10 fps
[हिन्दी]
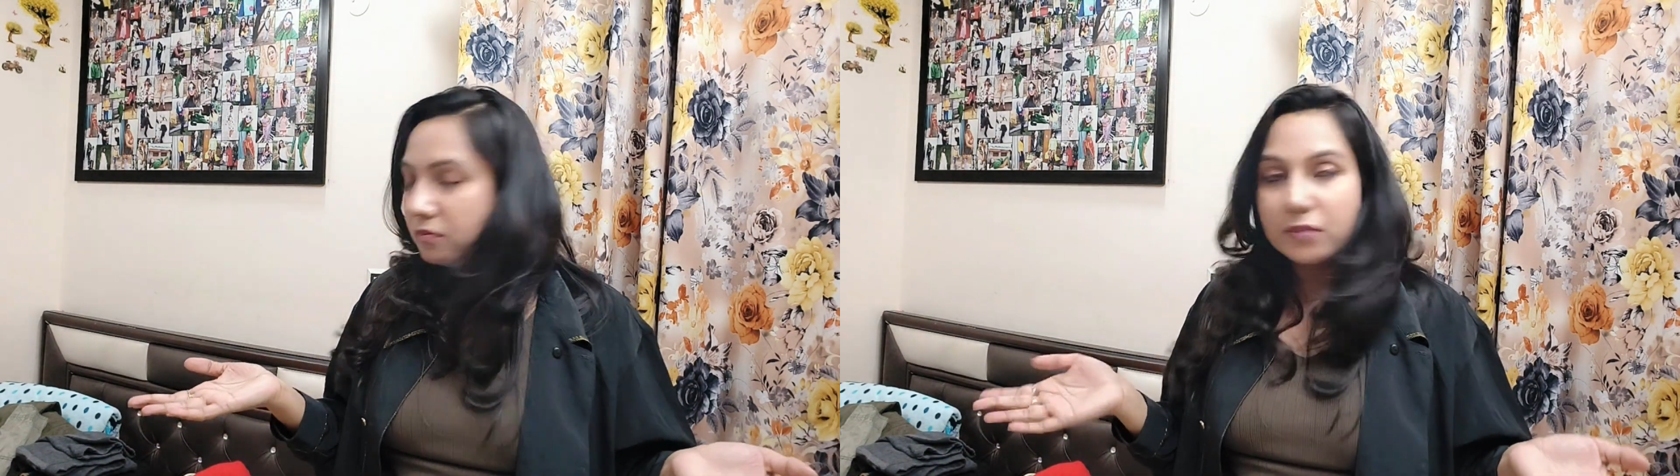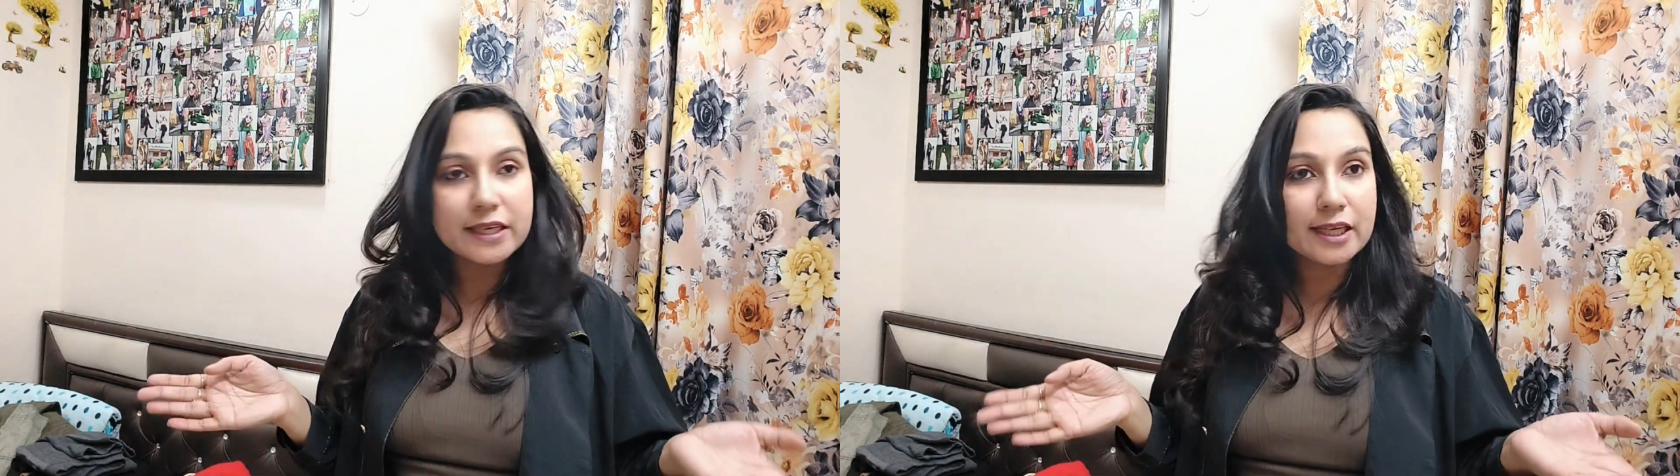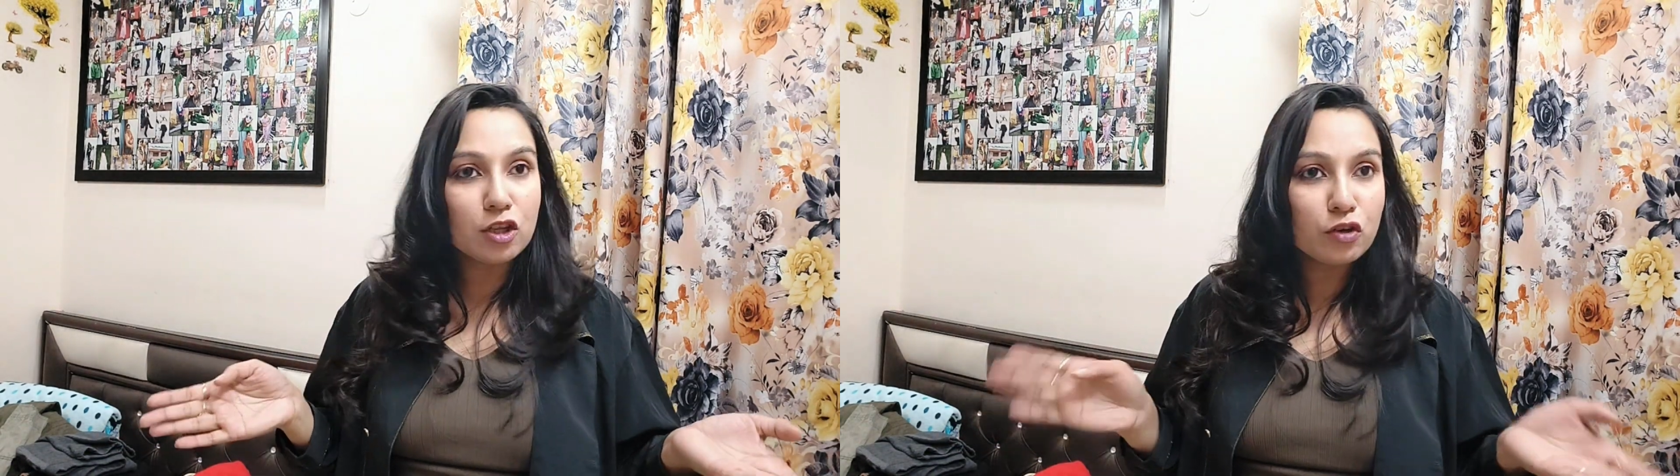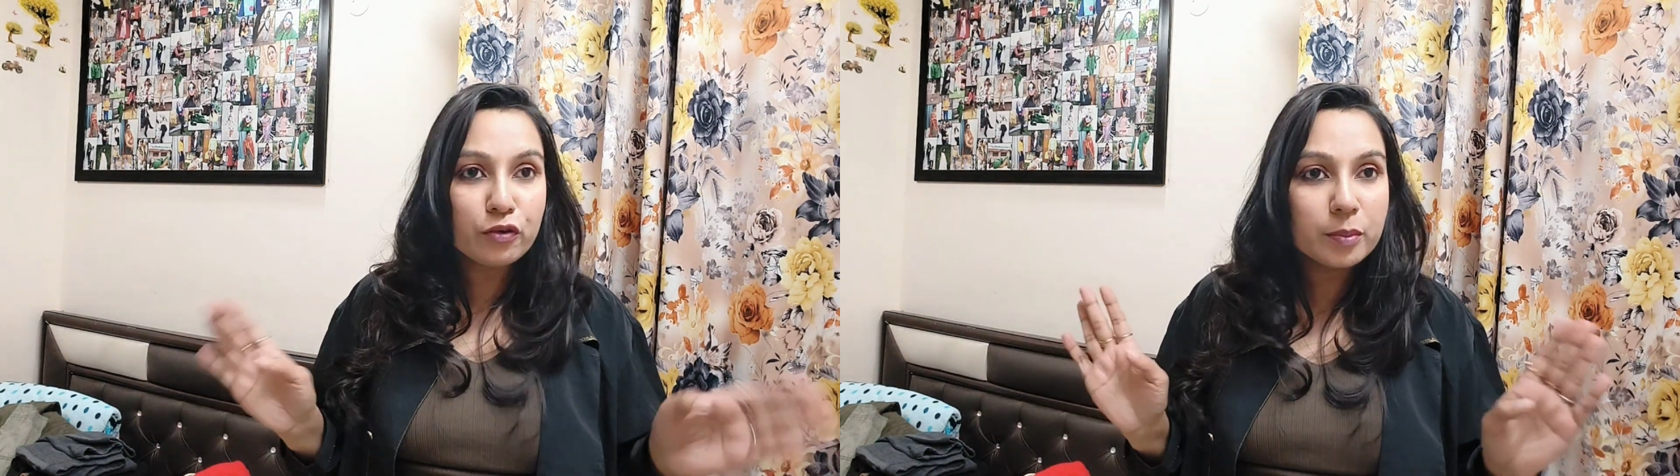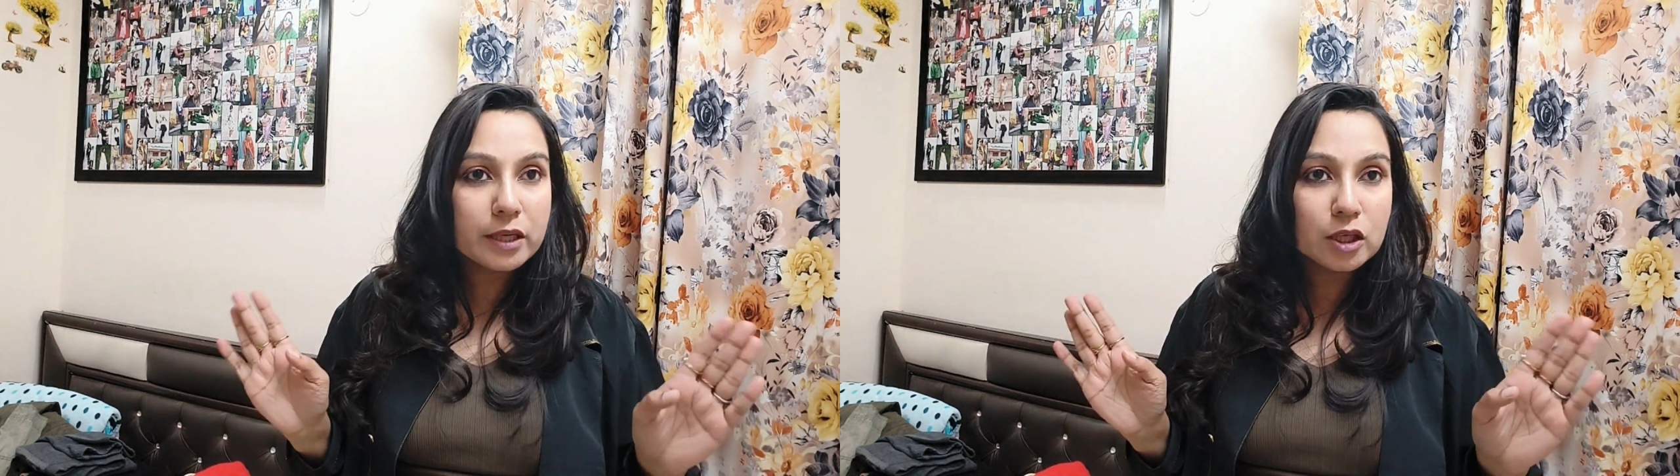पर ये दोनों
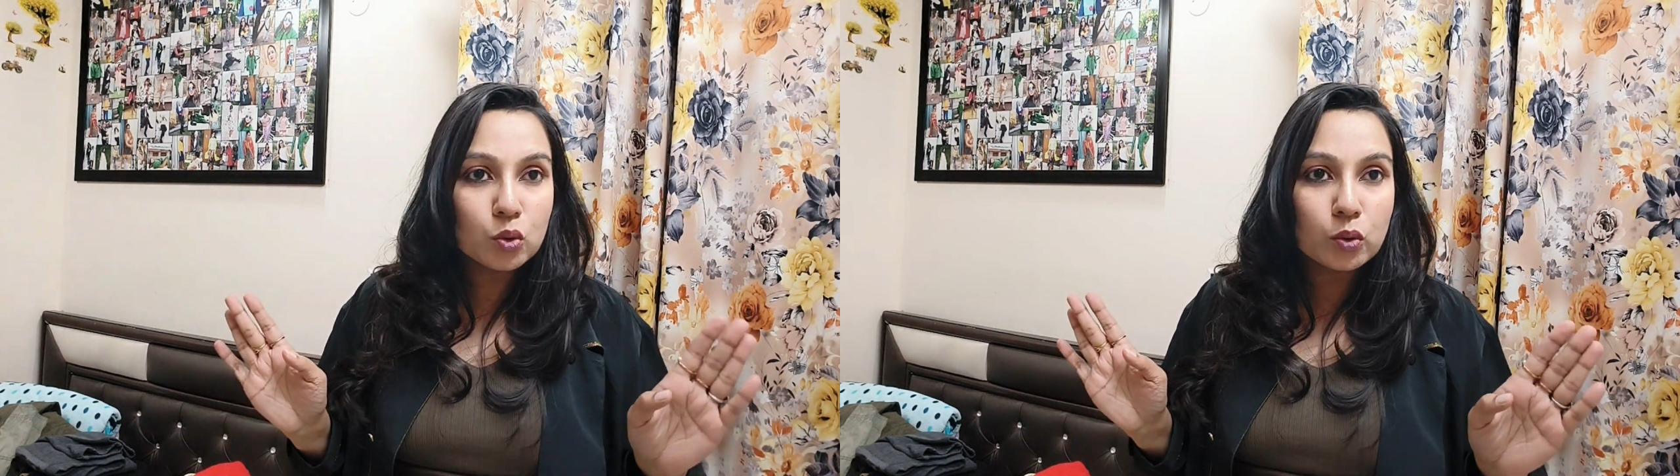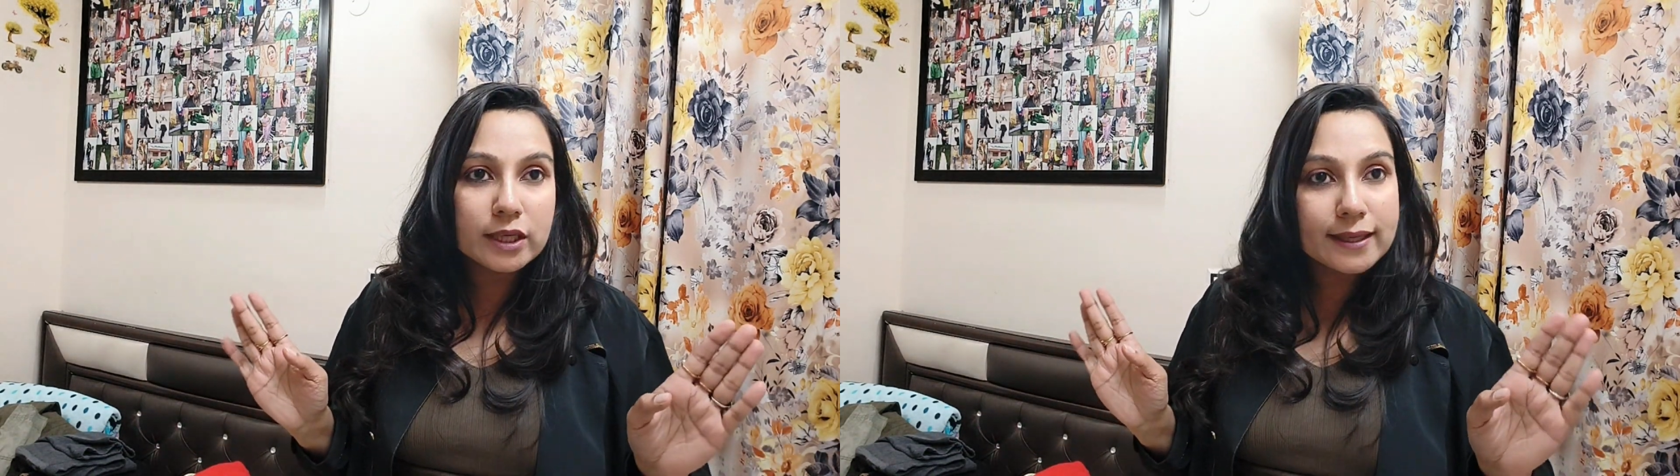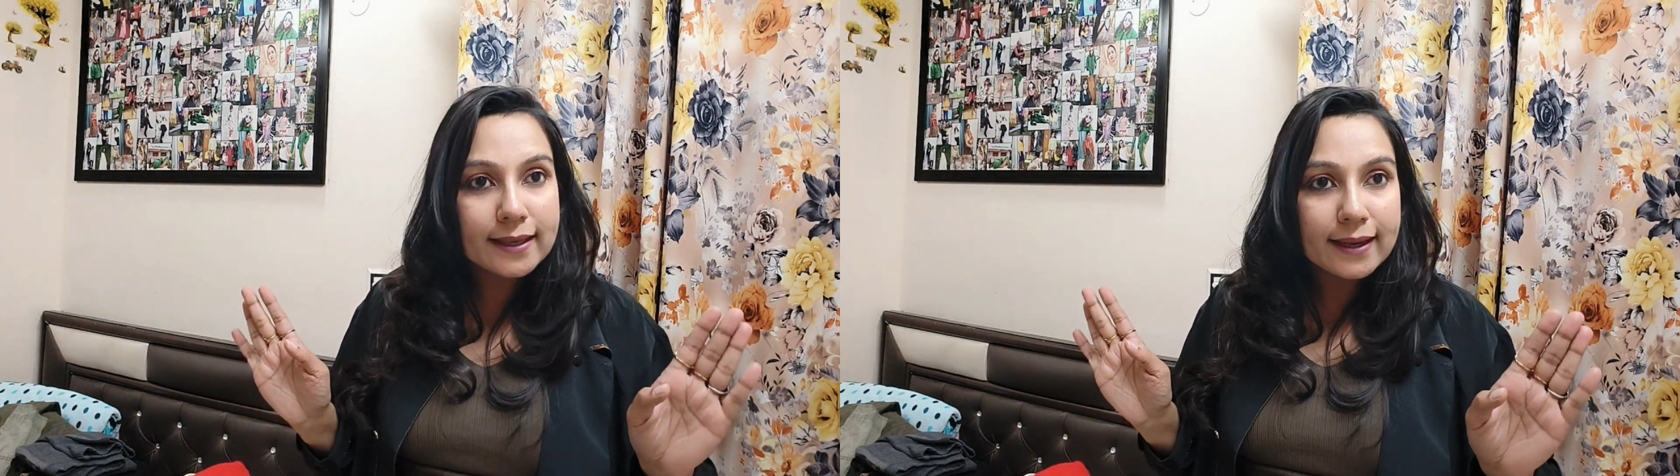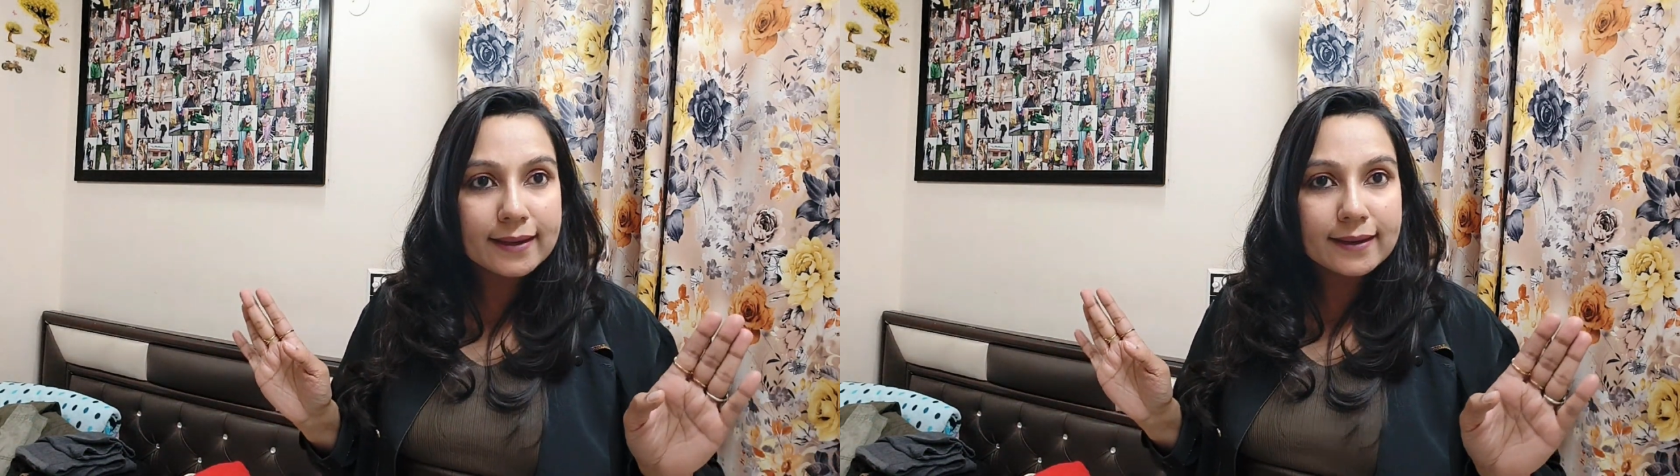फिर भी नहीं दूंगी ठीक है